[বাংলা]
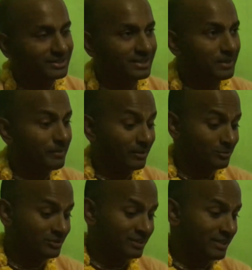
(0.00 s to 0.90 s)
সেই
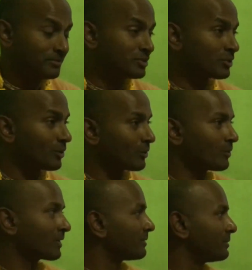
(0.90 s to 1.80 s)
মানুষ সেই বিষয়ে
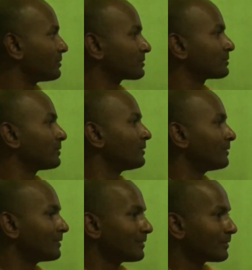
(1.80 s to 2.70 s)
অন্যকে বিরক্ত
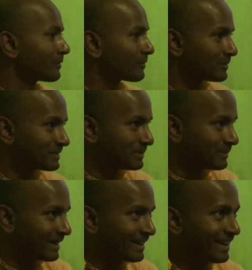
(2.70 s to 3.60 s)
করতে
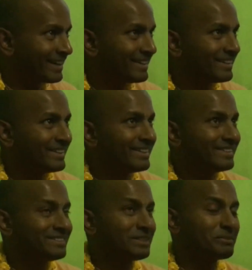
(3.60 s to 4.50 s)
পারে না
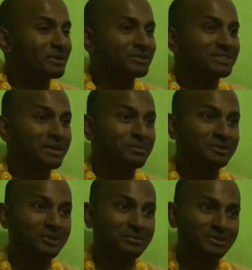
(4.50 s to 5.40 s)
যে মানুষ যে
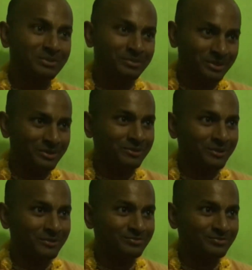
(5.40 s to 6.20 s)
বিষয়ের প্রতি বিরক্ত